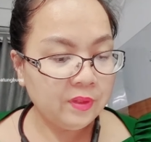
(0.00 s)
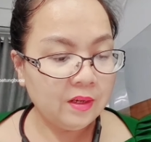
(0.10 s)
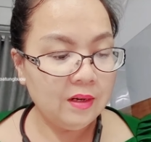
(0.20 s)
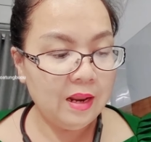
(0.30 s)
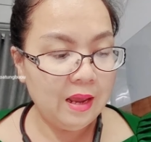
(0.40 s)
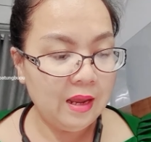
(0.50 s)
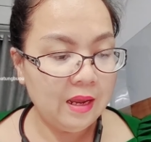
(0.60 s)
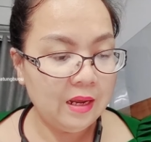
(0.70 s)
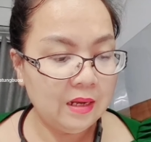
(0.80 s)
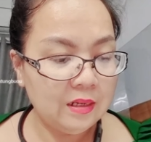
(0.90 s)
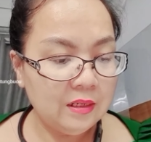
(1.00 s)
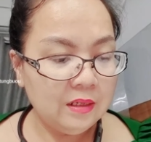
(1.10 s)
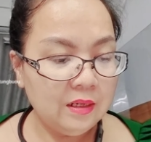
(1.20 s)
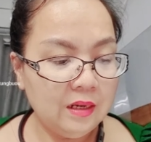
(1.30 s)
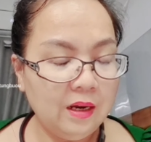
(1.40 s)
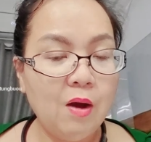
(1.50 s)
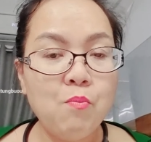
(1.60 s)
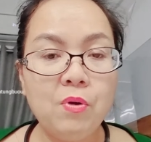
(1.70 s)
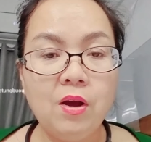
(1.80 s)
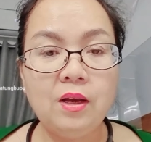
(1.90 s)
là ờ,
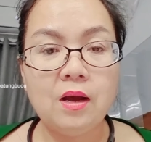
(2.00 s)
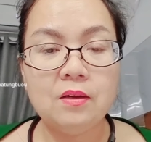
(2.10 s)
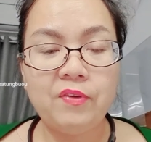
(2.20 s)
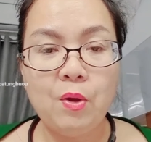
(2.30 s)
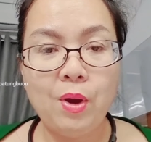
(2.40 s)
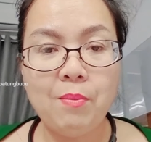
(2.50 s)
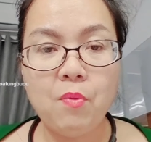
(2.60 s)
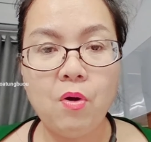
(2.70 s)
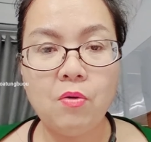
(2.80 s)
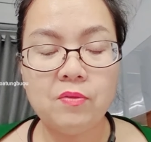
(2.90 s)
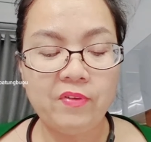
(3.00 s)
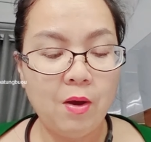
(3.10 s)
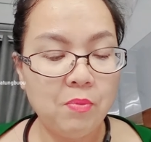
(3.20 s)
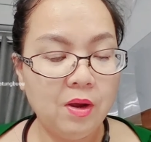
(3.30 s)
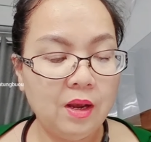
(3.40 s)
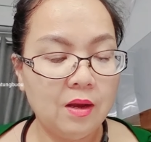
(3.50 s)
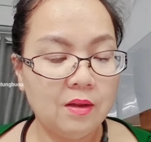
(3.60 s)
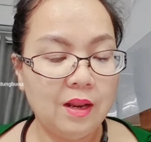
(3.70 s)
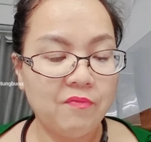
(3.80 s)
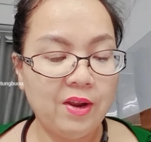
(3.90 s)
không có cần phải hóa mô không có cần
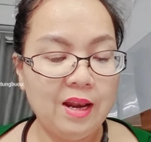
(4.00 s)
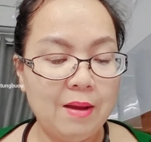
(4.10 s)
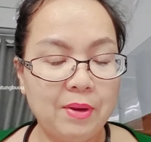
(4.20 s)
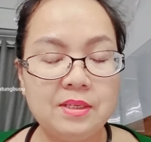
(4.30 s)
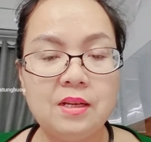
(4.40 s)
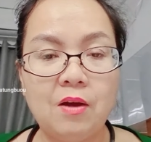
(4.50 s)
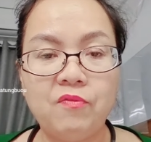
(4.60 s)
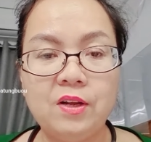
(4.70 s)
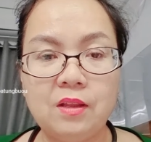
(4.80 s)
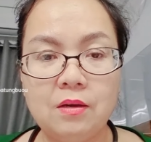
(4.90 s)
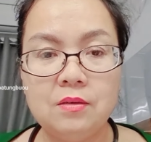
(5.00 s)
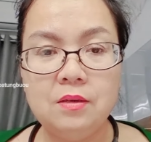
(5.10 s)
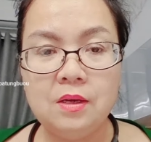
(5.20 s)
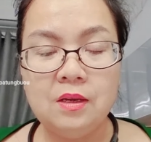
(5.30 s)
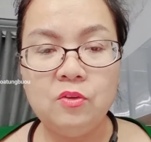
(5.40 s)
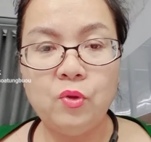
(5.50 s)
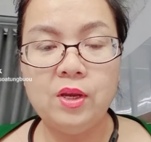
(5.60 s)
là phải làm cái sinh học phân tử truyền